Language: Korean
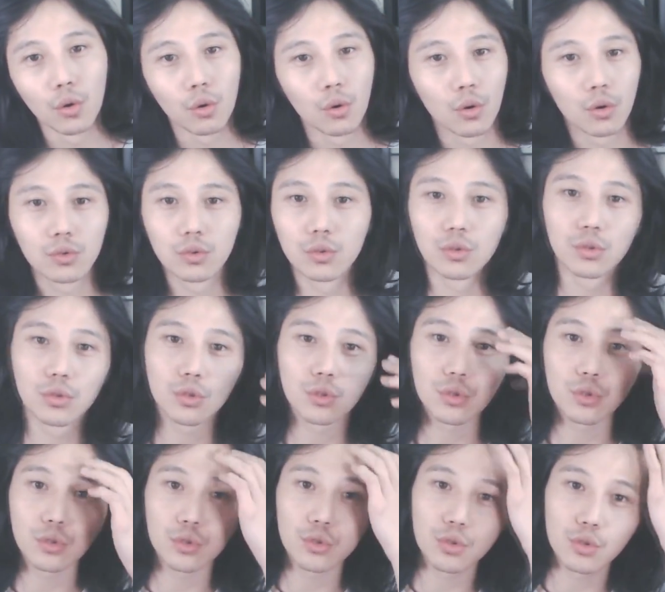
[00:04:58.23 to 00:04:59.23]
아니
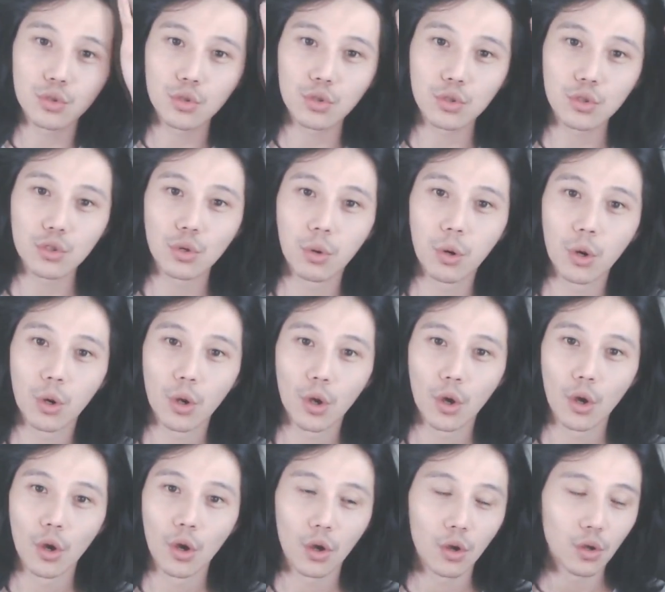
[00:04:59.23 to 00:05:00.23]
씨
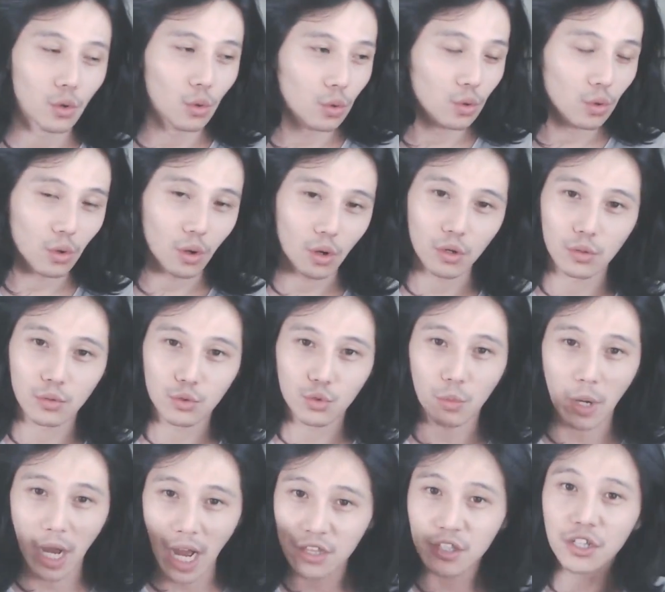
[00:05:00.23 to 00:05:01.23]
아니
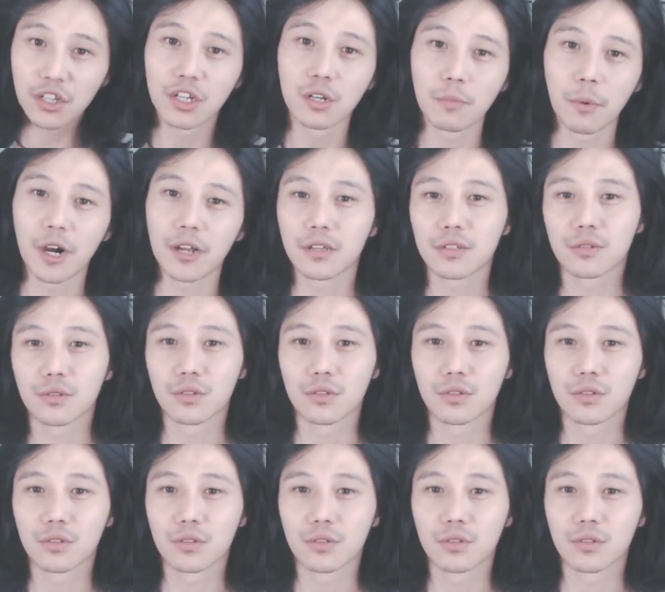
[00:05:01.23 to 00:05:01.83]
좀 아니길 바랬어